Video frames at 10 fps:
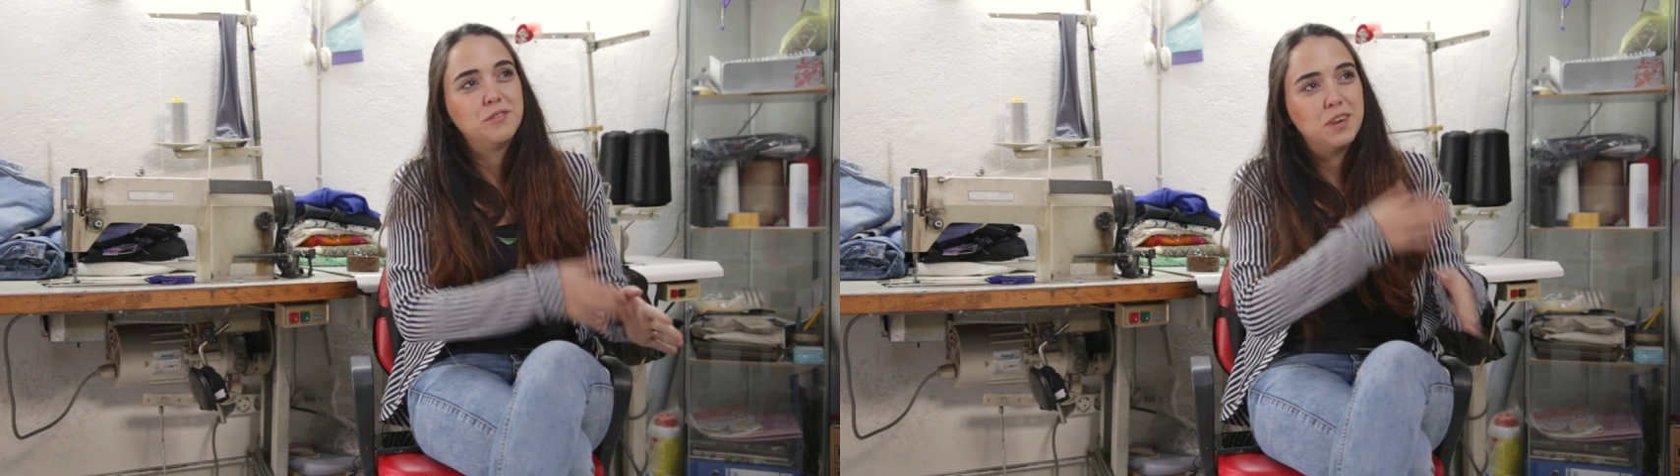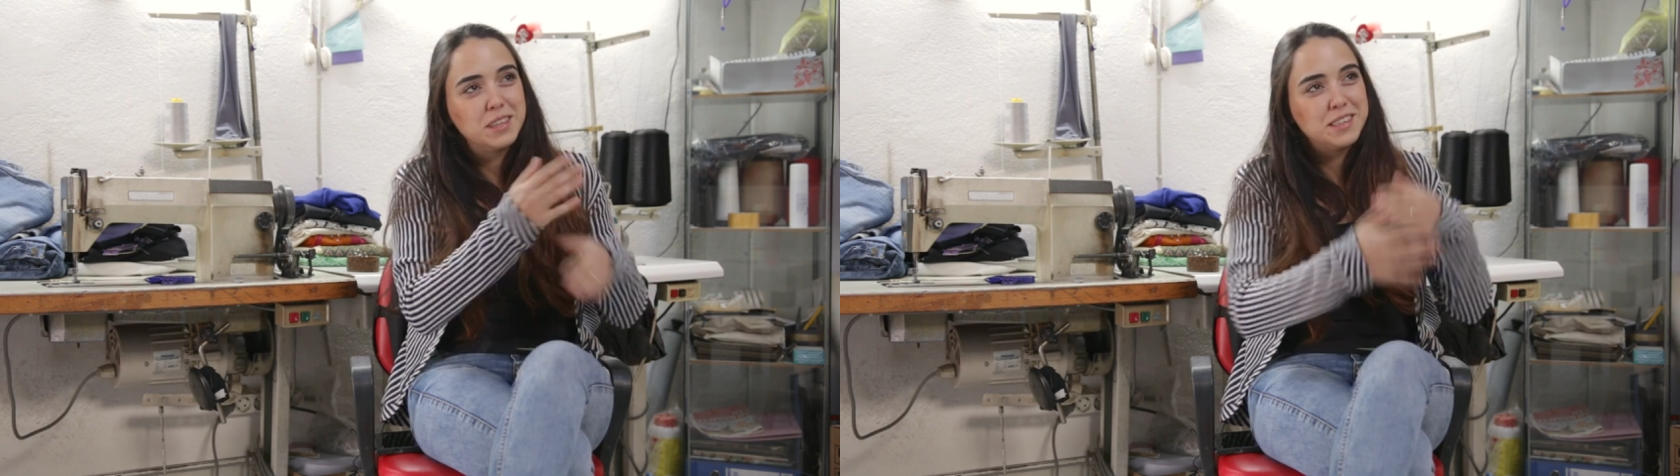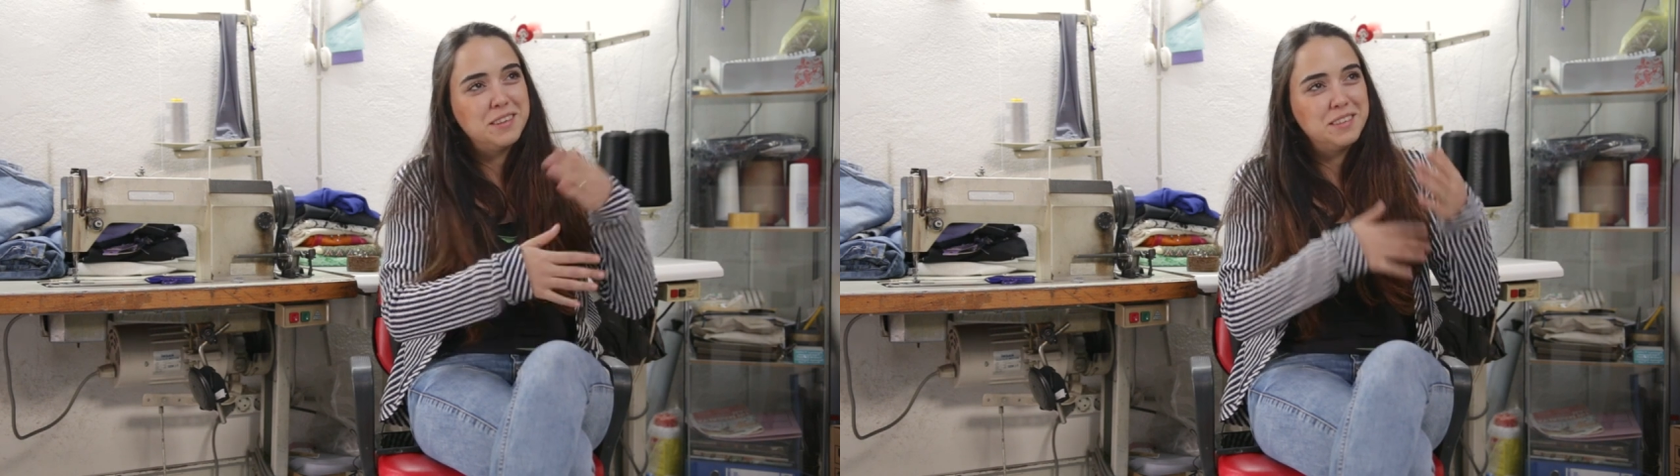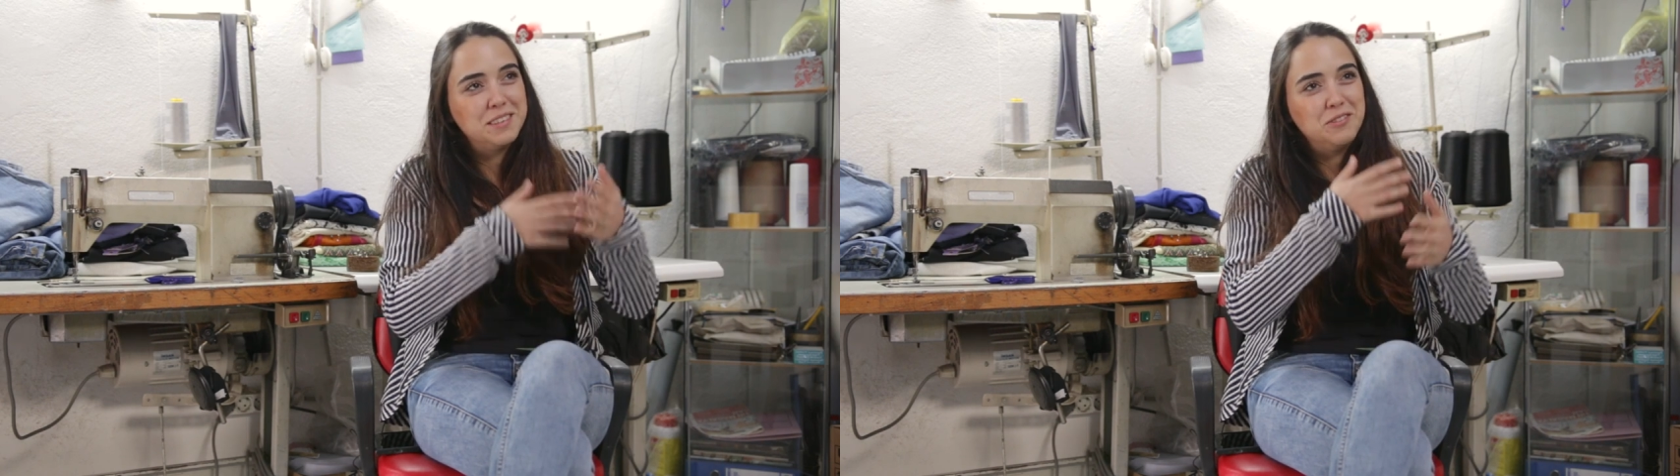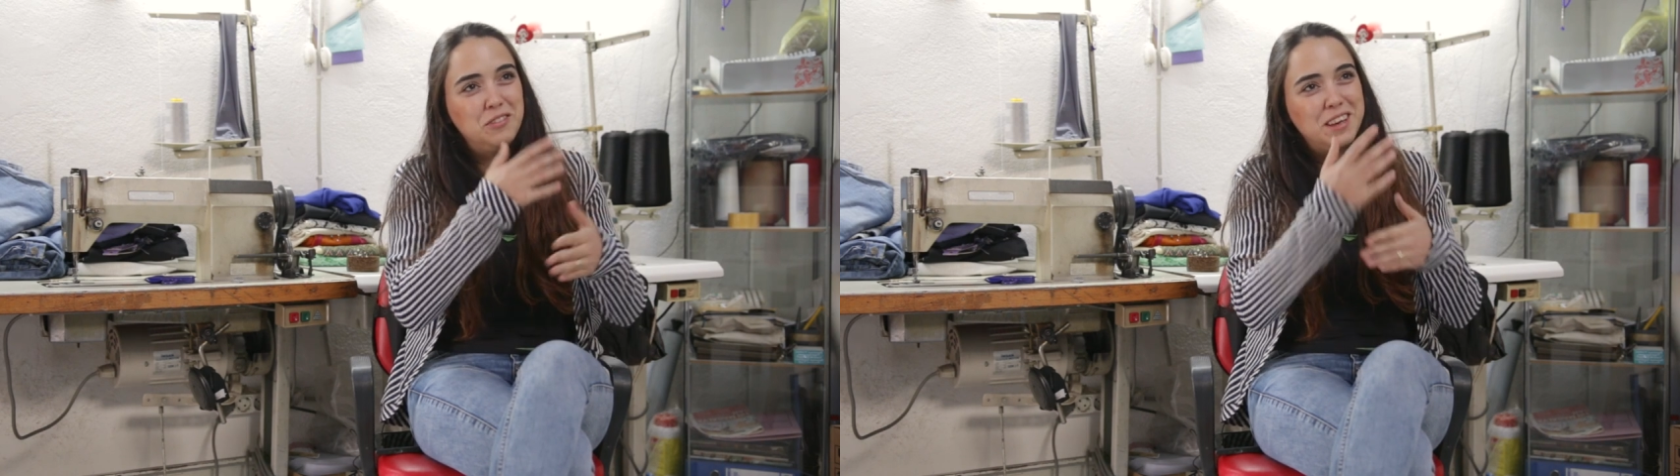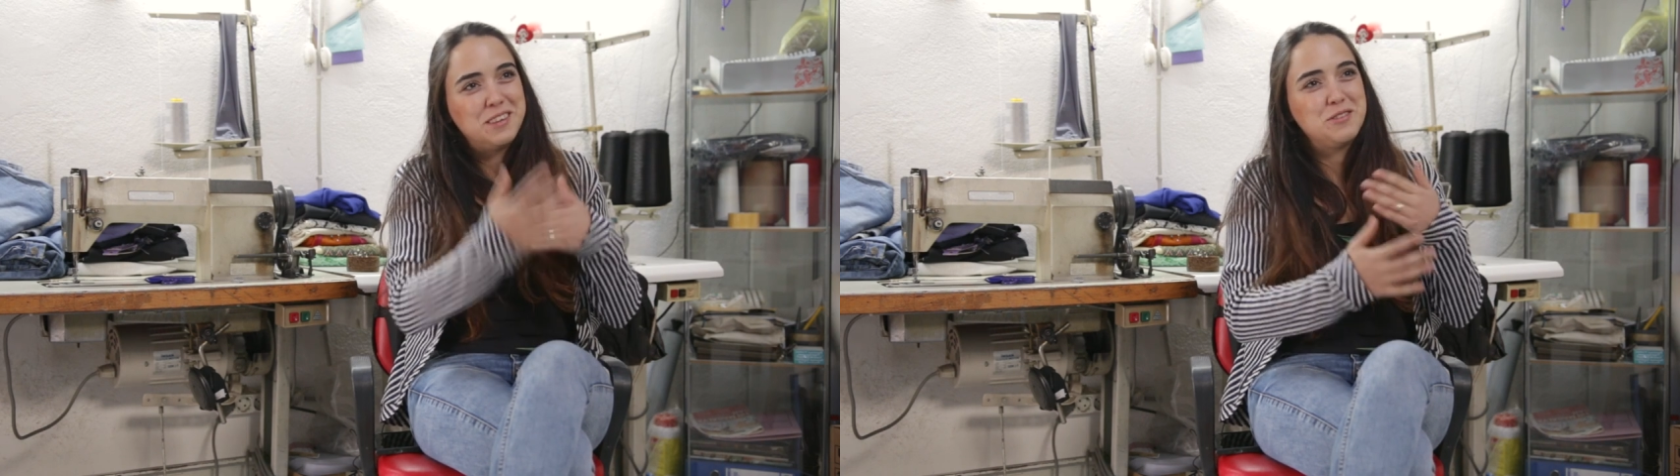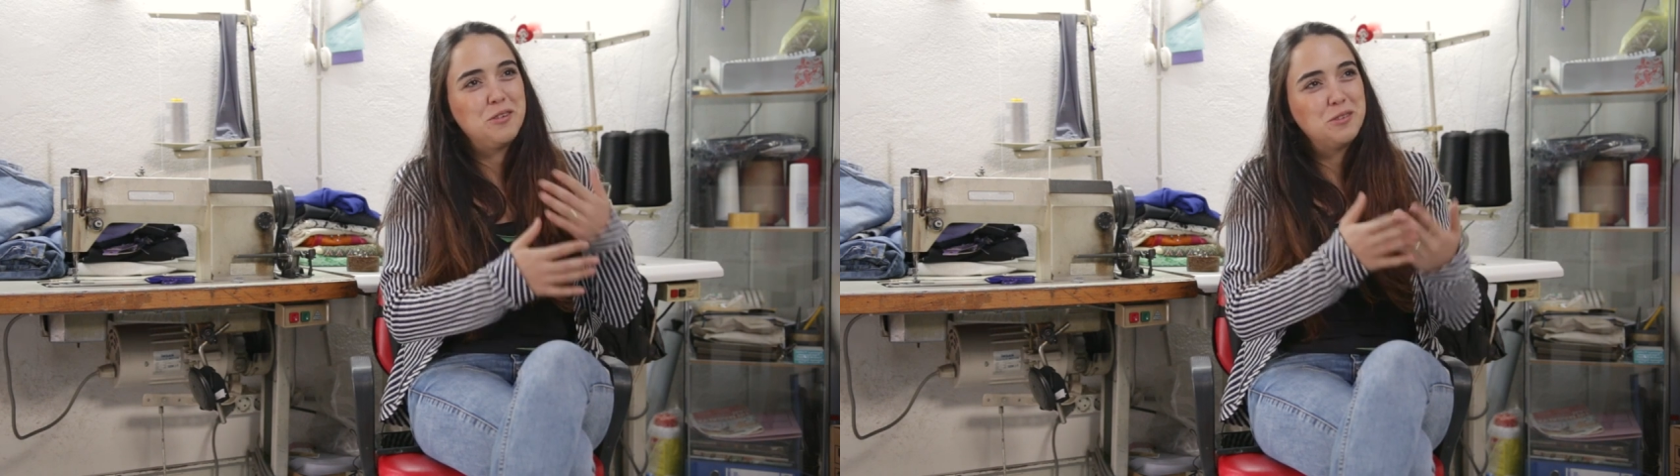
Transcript: fazla verici